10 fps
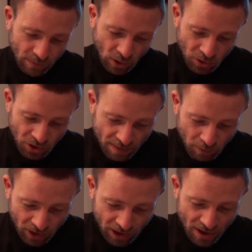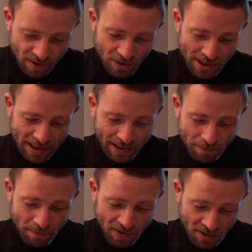On idzie spotkać się z,
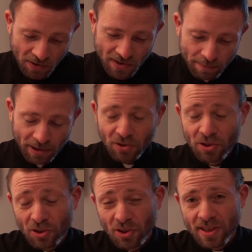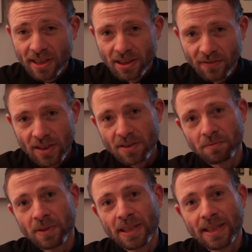z ojcem, a oni do końca nie
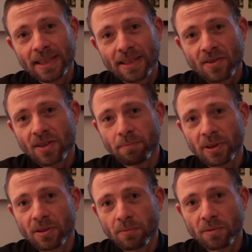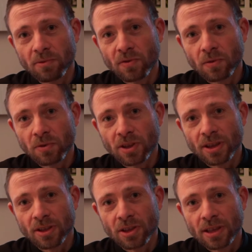wiedzą, co tam będą robić w gruncie
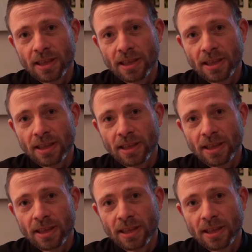rzeczy.